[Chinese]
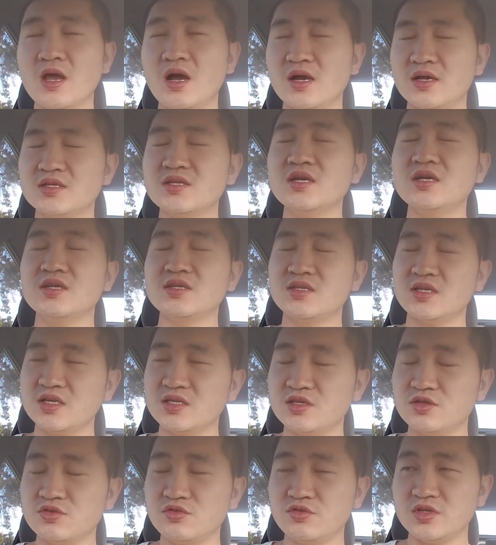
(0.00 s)
啊，三
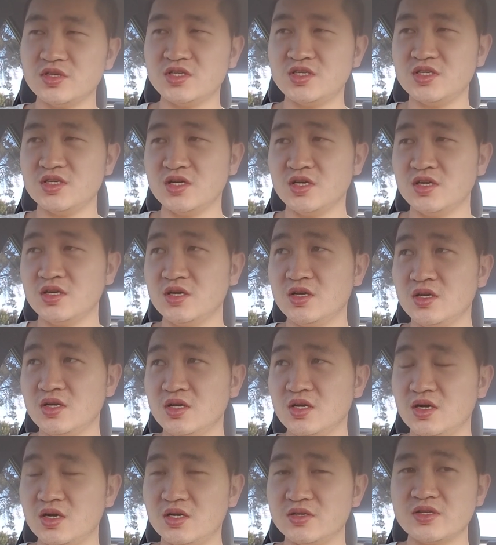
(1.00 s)
三星处理器的，
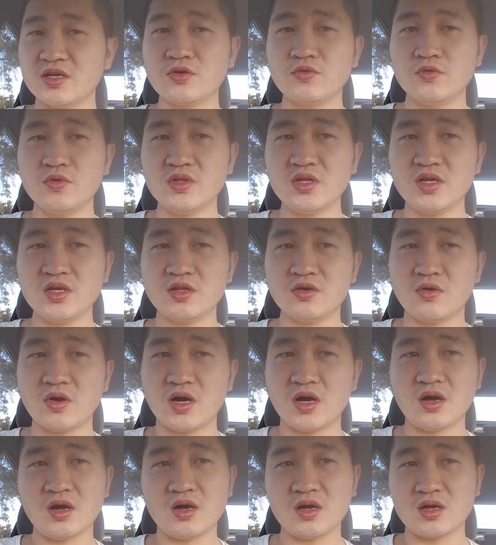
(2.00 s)
啊，在国内的
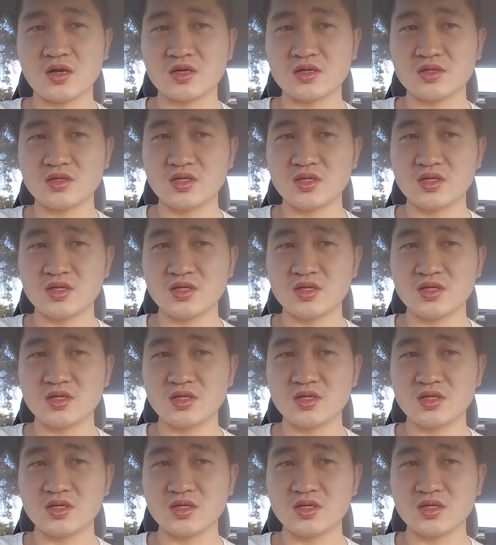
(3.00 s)
话，